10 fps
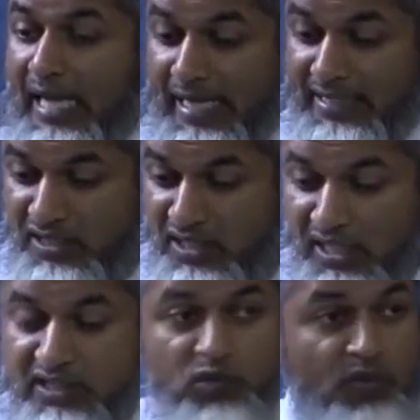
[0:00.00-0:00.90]
А там за
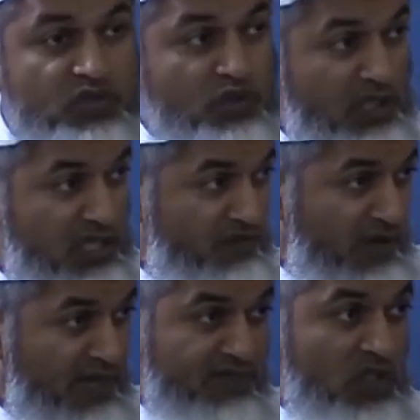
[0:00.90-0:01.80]
занавеской не
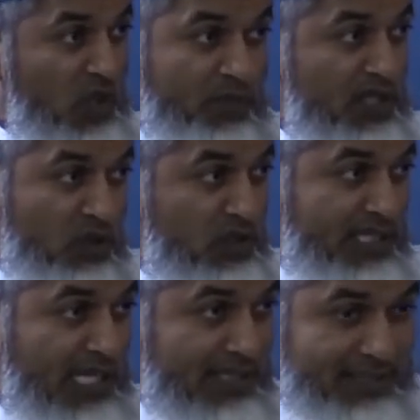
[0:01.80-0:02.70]
видно, и никто и
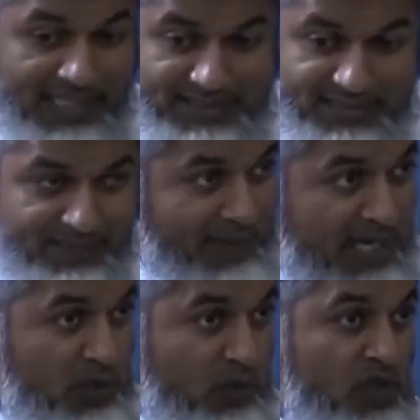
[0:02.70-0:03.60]
знать не знал, что она
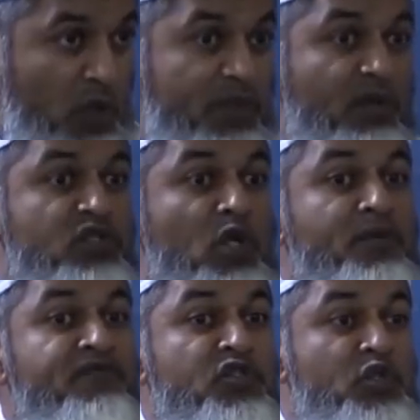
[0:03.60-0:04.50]
открыта. Две
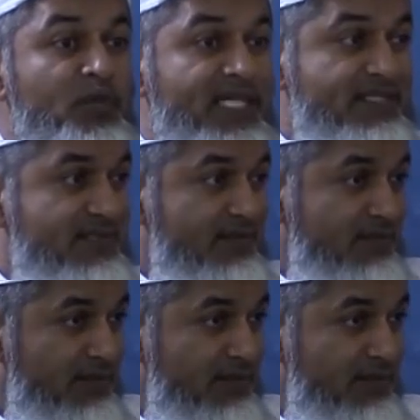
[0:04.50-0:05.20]
недели была открыта.